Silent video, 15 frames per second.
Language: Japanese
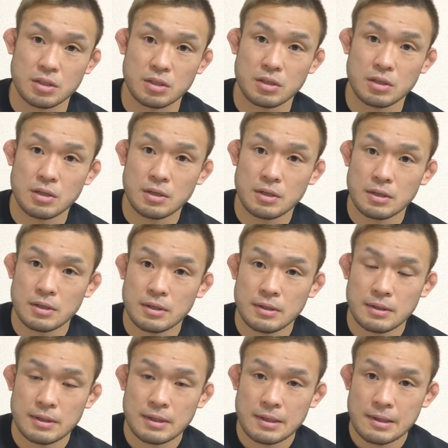それはな
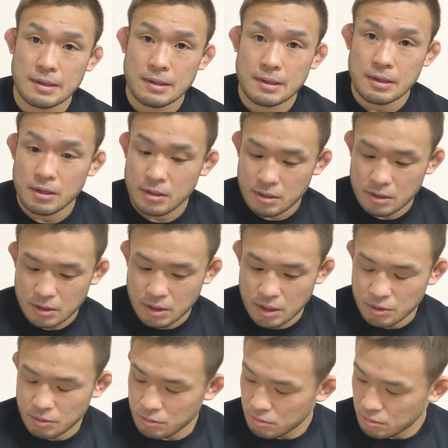ぜプラスチック
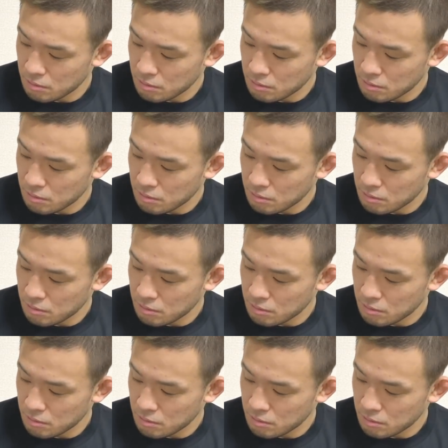なの？